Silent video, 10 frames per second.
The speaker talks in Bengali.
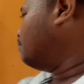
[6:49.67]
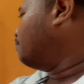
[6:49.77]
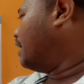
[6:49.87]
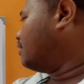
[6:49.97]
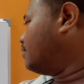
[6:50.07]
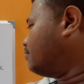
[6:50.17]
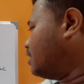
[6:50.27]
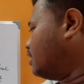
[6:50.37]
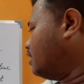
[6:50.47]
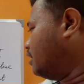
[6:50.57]
ভার্ব
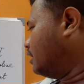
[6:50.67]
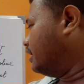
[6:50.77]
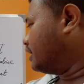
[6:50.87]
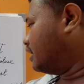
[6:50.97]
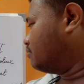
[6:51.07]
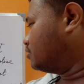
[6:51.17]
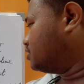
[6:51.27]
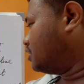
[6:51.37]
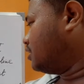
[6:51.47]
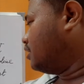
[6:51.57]
আমরা লিখলাম
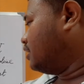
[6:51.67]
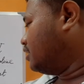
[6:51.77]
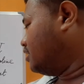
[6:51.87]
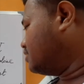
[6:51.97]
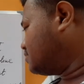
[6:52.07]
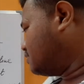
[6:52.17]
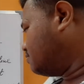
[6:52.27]
হচ্ছে ইজ